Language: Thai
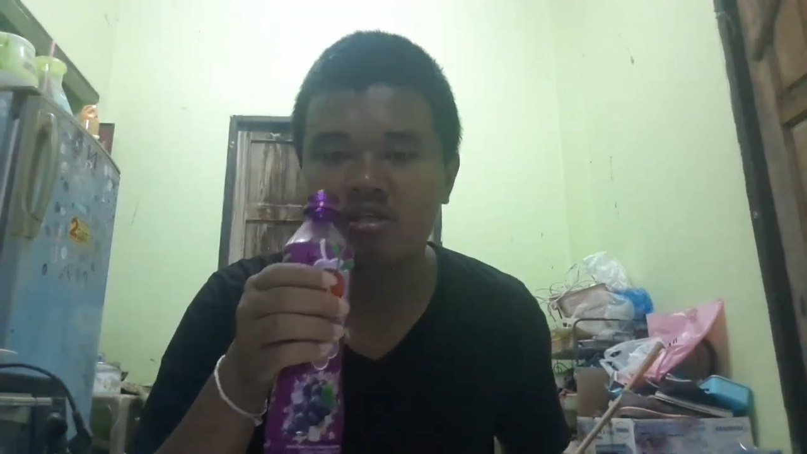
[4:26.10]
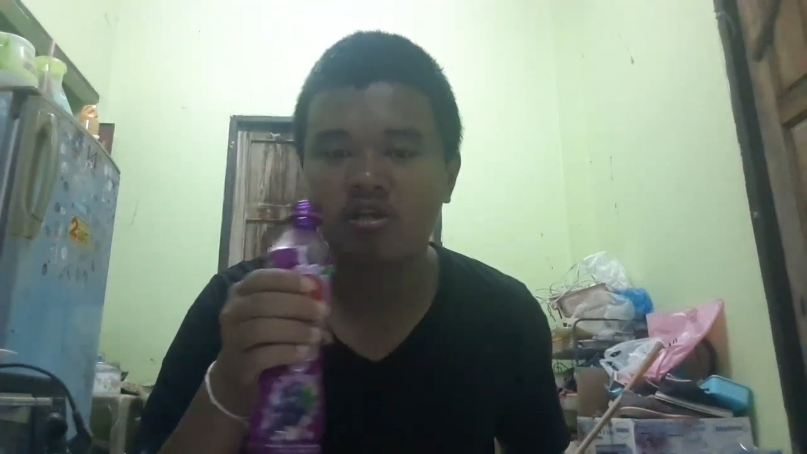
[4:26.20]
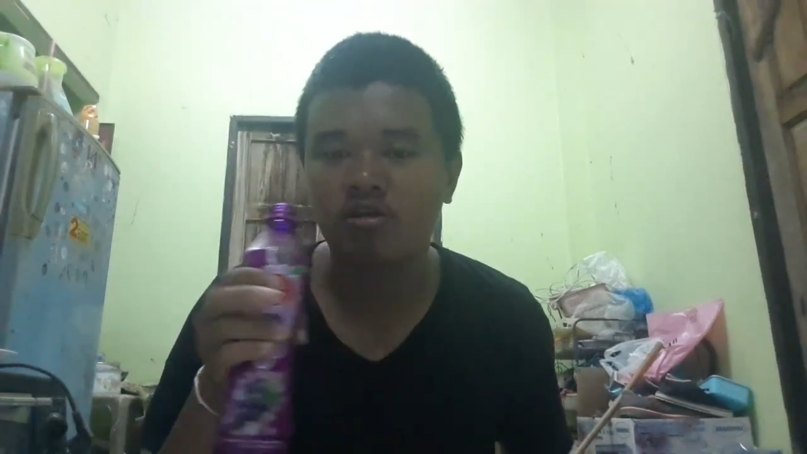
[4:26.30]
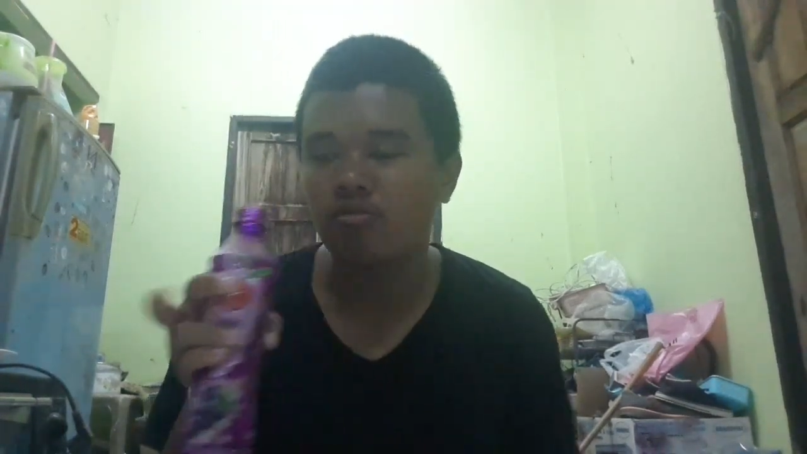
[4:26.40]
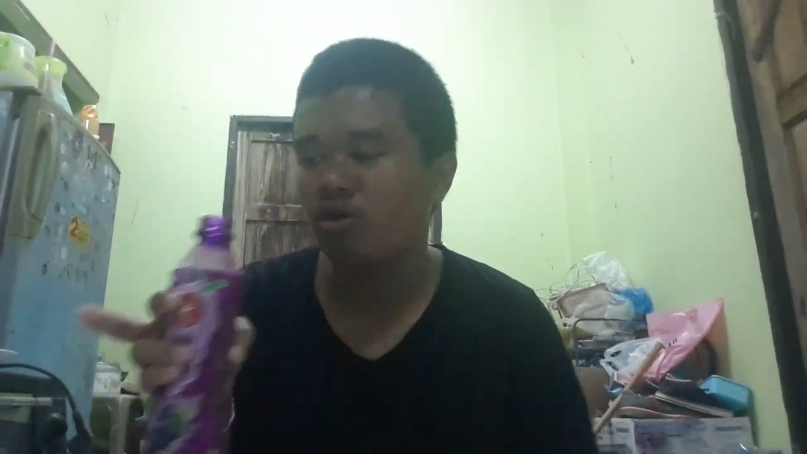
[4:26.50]

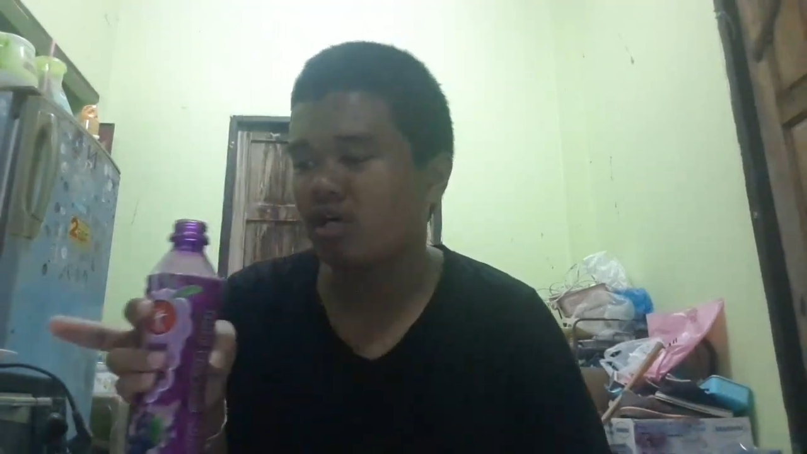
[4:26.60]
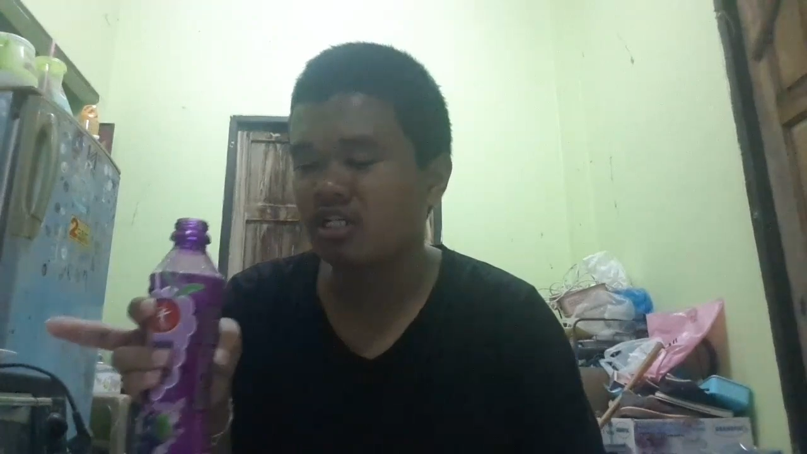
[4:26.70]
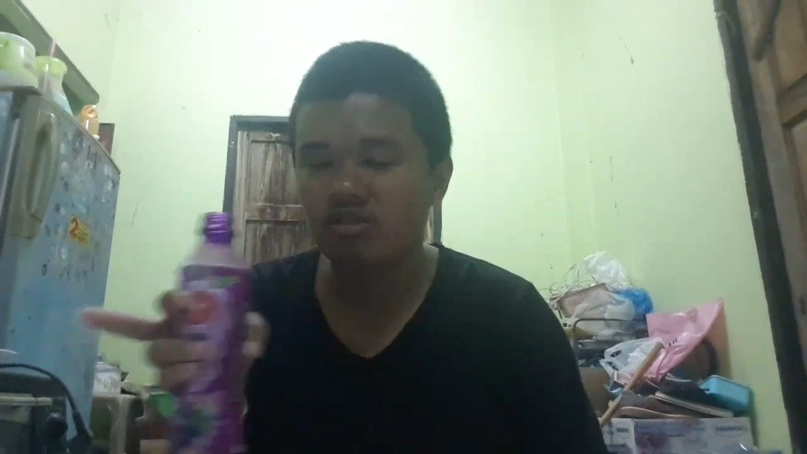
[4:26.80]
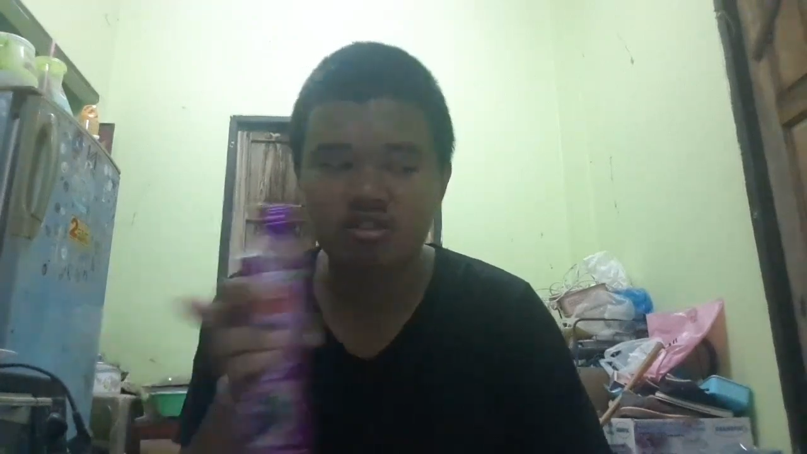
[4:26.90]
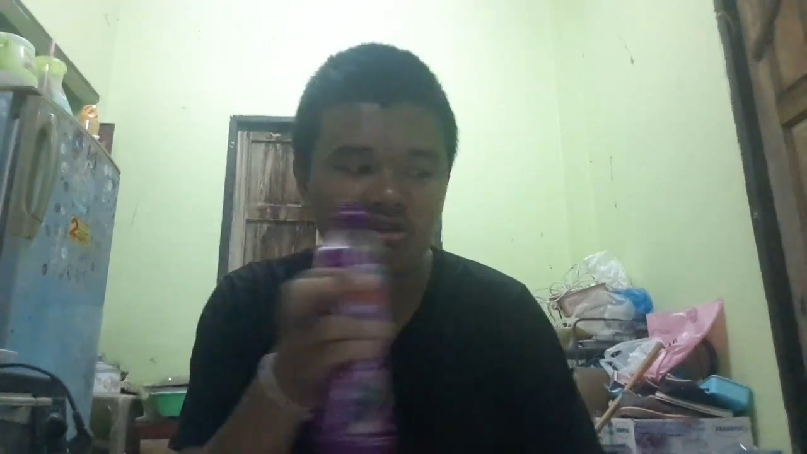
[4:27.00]
เดี๋ยวเพราะว่า
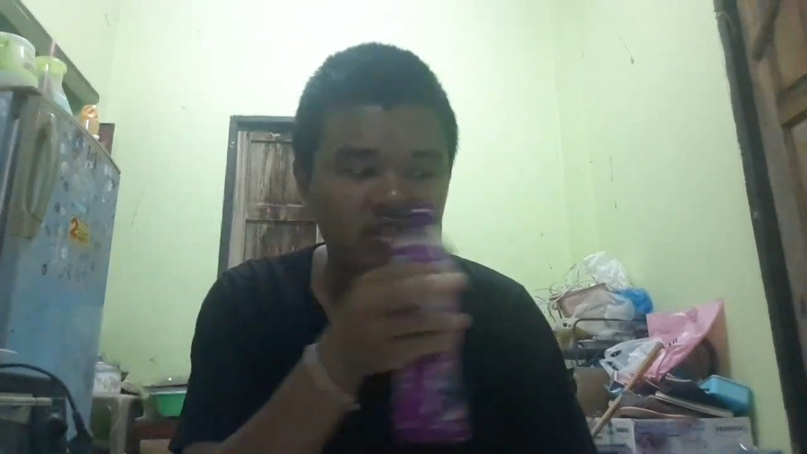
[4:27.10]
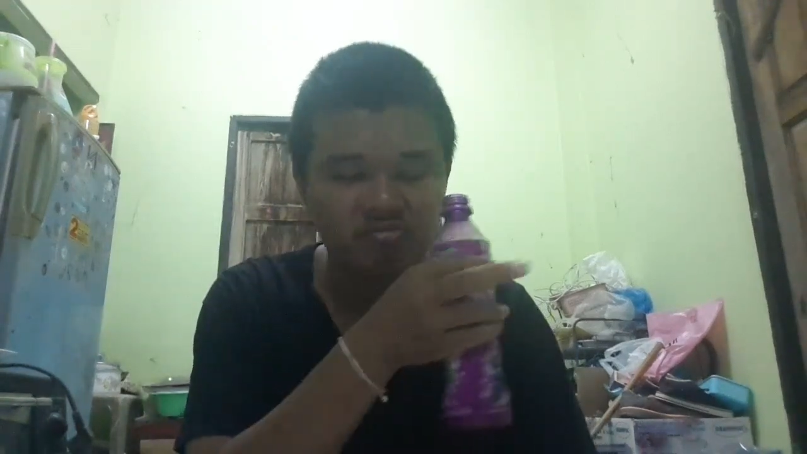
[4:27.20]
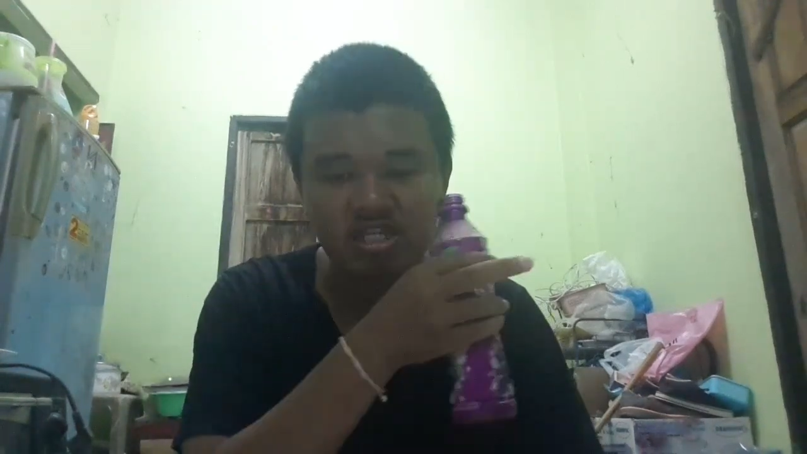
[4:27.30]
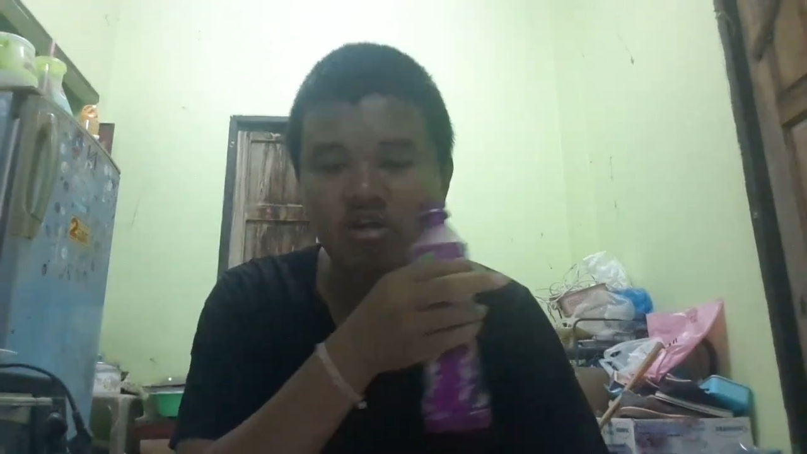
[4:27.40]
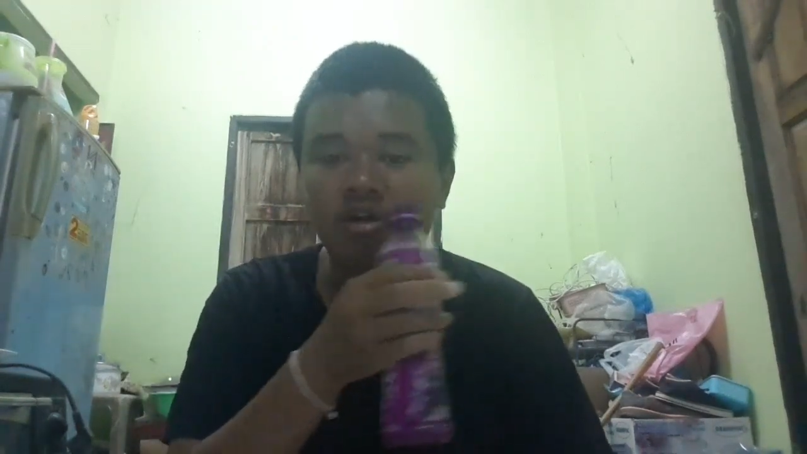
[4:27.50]
เดี๋ยวเดี๋ยวยั
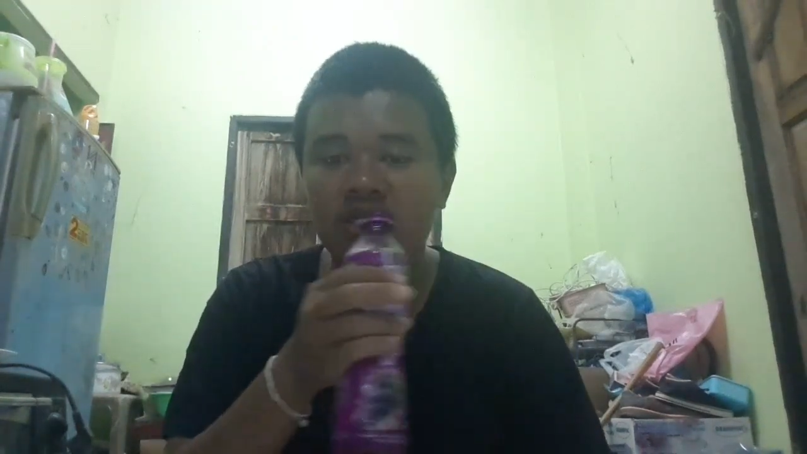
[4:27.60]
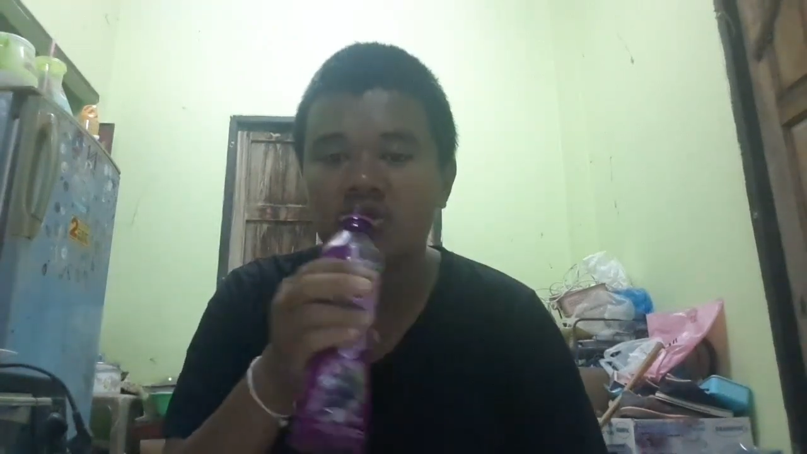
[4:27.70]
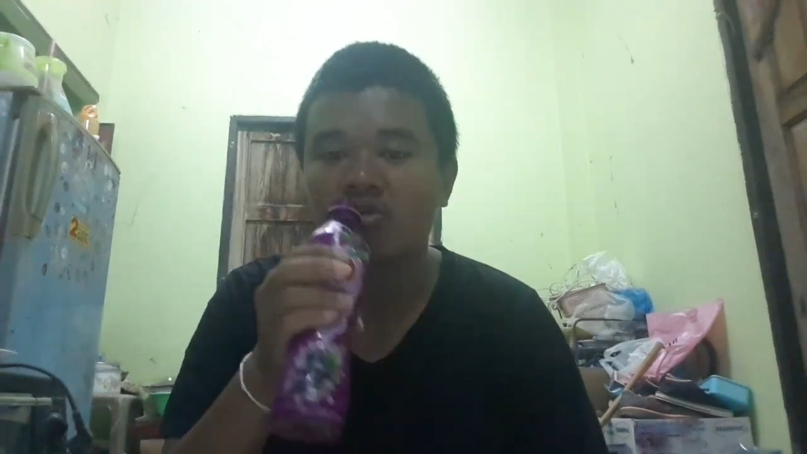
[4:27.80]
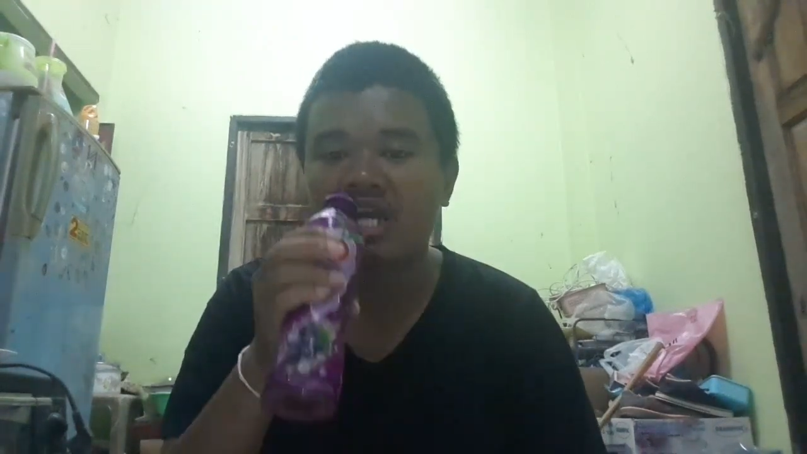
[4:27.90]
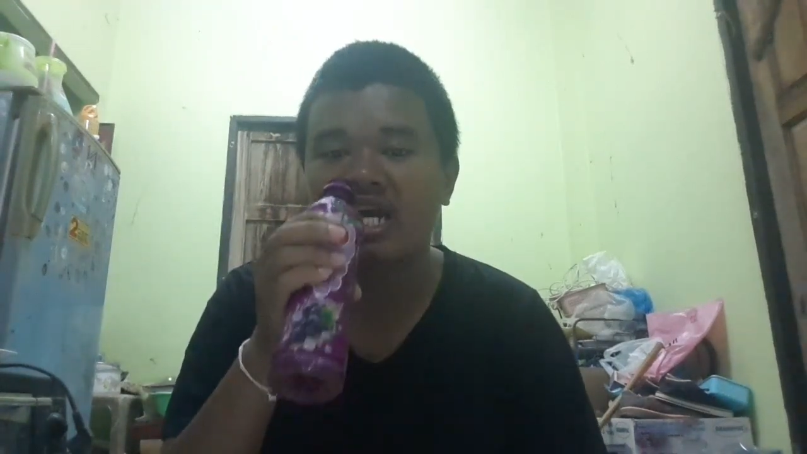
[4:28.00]
งมีของอี
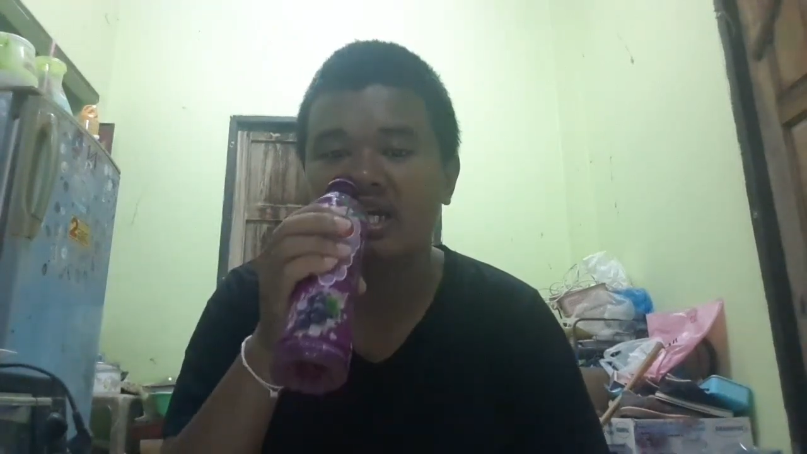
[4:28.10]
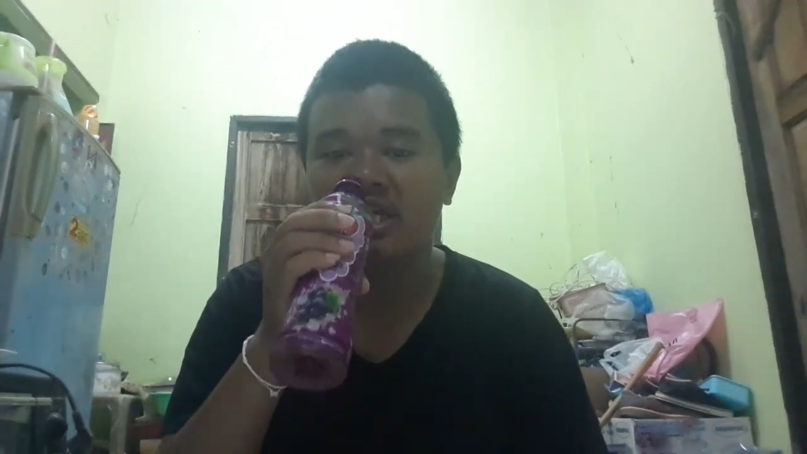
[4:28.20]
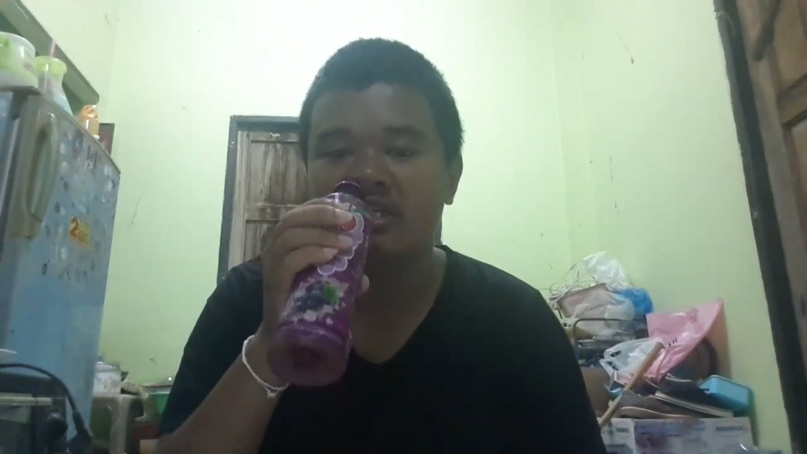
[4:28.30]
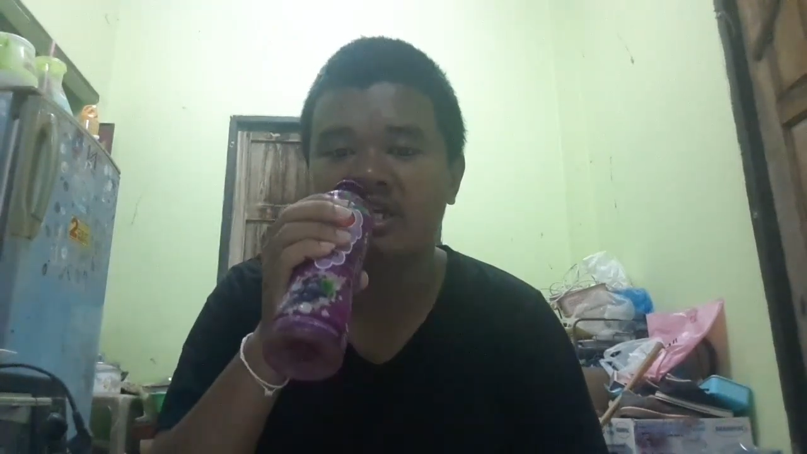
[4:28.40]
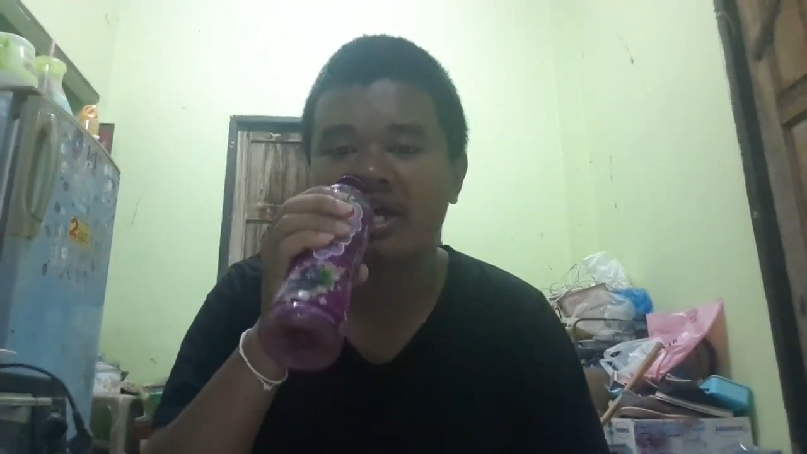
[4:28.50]
กสองอย่าง
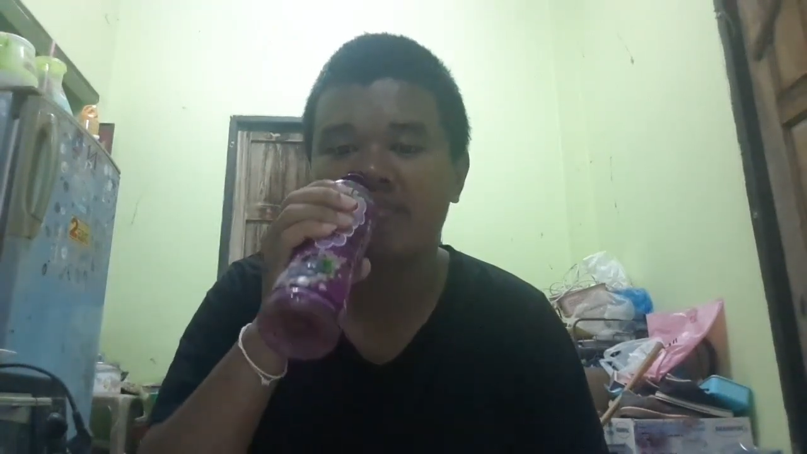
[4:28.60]
ไงนะ